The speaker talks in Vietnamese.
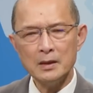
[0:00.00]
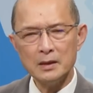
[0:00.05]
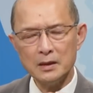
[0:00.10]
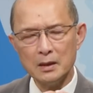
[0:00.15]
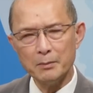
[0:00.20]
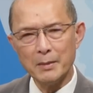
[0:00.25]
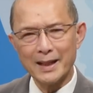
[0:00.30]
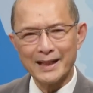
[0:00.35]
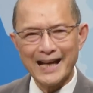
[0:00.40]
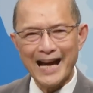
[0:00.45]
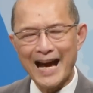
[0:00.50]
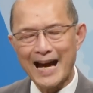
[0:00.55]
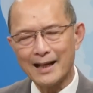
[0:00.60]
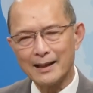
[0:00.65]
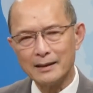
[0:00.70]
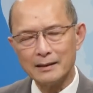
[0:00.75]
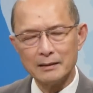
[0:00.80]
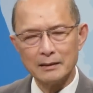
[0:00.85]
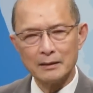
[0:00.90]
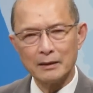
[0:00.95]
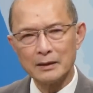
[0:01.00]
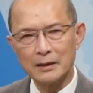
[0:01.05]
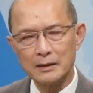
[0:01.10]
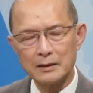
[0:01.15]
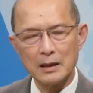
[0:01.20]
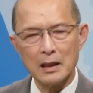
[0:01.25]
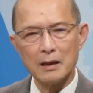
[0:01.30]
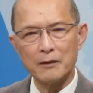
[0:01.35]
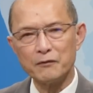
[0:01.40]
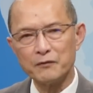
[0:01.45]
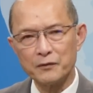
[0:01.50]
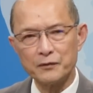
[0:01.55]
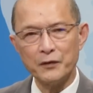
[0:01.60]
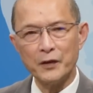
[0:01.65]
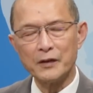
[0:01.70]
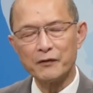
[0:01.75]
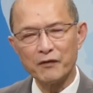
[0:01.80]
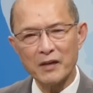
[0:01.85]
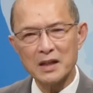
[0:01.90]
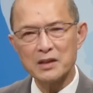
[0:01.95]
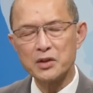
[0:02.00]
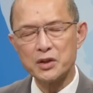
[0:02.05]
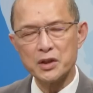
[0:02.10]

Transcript: nhưng mà càng à, việc phát